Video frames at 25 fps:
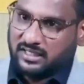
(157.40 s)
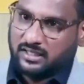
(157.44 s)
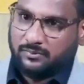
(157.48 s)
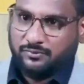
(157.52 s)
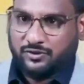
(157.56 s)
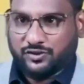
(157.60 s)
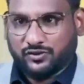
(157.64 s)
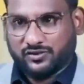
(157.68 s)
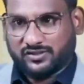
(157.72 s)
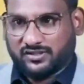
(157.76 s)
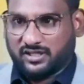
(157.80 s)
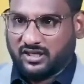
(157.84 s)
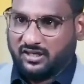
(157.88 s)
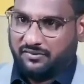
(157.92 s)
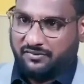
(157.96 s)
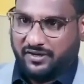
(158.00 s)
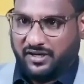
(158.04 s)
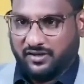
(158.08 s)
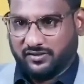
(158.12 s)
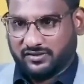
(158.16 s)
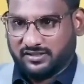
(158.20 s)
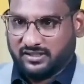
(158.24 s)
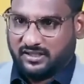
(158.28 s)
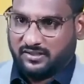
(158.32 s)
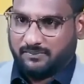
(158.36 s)
జనం చూస్తారు ఈ
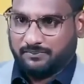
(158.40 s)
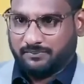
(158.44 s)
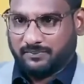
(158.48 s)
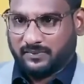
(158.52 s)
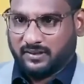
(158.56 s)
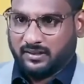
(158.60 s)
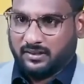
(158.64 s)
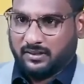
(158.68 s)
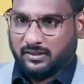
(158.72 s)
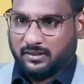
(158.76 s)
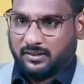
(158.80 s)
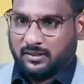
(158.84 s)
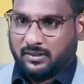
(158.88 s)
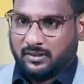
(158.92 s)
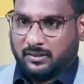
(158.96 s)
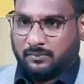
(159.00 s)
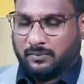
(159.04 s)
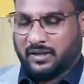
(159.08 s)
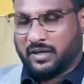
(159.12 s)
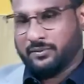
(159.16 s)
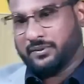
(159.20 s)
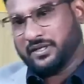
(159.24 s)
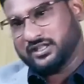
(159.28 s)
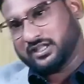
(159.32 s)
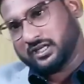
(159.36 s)
వీడియోస్ని
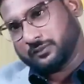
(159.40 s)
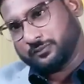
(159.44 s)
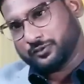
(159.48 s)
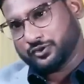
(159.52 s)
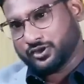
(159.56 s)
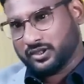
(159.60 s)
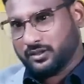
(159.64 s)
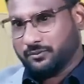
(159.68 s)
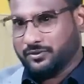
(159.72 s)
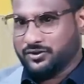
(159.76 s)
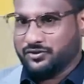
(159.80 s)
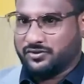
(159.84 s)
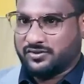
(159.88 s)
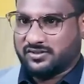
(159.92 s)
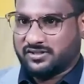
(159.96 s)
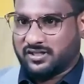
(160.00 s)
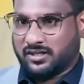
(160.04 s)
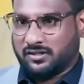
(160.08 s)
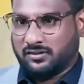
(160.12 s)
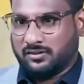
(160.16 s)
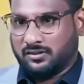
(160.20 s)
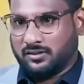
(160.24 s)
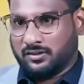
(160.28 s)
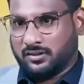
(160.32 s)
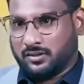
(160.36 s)
మనం నిద్రపోతున్నప్పుడు
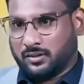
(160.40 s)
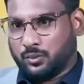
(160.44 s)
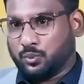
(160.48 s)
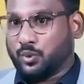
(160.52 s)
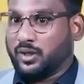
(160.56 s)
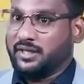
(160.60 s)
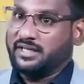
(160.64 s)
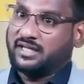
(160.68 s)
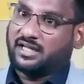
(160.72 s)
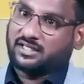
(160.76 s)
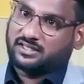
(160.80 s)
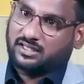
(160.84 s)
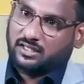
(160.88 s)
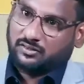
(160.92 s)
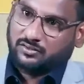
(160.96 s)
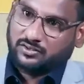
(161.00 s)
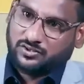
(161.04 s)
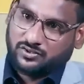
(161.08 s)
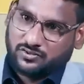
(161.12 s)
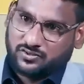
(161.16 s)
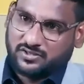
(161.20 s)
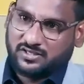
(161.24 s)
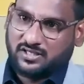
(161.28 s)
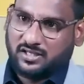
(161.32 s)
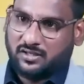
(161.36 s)
చూస్తారు వన్ ఇయర్
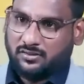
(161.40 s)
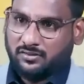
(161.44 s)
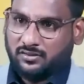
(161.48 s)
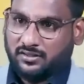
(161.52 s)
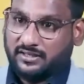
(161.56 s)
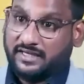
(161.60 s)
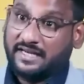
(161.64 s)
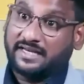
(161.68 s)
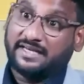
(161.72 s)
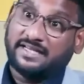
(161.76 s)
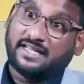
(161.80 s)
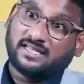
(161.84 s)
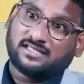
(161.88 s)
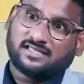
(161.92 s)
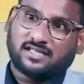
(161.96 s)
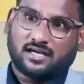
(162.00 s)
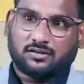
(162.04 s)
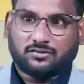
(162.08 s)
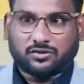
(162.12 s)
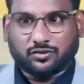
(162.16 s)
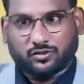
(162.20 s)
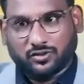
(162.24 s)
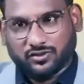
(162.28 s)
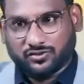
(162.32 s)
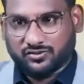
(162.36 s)
తర్వాత చూస్తారు టెన్ ఇయర్స్
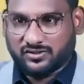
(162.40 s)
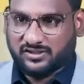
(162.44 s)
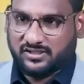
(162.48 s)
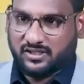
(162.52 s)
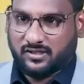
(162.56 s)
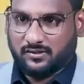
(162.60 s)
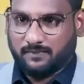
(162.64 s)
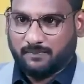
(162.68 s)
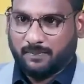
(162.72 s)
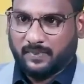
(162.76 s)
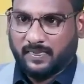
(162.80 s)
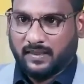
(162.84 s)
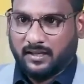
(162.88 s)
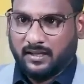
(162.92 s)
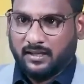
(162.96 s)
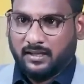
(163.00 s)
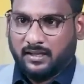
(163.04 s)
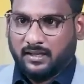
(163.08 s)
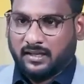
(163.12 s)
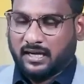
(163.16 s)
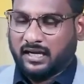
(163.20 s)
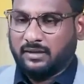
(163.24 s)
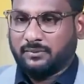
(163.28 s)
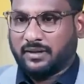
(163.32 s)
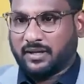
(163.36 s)
తర్వాత కూడా చూస్తారు
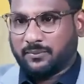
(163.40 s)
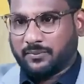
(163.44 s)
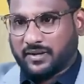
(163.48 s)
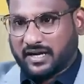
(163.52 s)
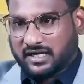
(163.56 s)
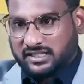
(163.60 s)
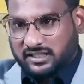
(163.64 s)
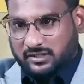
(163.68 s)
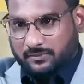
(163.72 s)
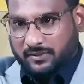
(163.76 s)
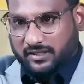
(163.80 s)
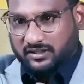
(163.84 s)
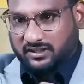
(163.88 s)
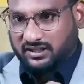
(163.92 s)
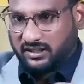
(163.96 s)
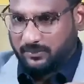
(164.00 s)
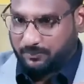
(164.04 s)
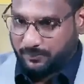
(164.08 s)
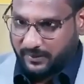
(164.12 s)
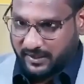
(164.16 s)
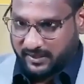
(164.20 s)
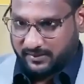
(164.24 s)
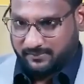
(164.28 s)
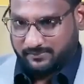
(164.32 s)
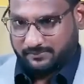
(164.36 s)
కానీ మనం
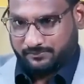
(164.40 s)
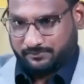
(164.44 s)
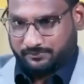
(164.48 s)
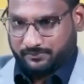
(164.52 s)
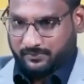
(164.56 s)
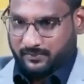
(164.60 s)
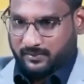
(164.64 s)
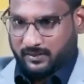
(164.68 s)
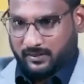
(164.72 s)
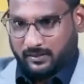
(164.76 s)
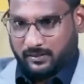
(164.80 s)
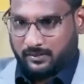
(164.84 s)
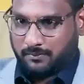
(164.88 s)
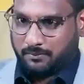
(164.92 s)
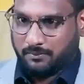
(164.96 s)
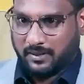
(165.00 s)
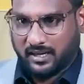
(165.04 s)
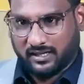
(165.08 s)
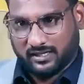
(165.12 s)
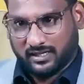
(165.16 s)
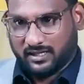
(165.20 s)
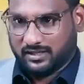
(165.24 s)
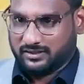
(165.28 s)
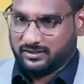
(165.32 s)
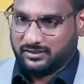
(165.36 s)
కష్టపడుతుంది ఇప్పుడే
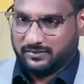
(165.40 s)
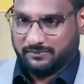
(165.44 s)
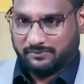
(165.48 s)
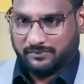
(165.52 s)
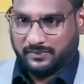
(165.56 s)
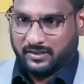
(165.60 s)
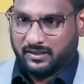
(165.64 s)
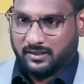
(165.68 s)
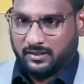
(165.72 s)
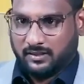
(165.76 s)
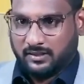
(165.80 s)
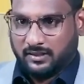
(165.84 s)
మాట్లాడుతున్నాం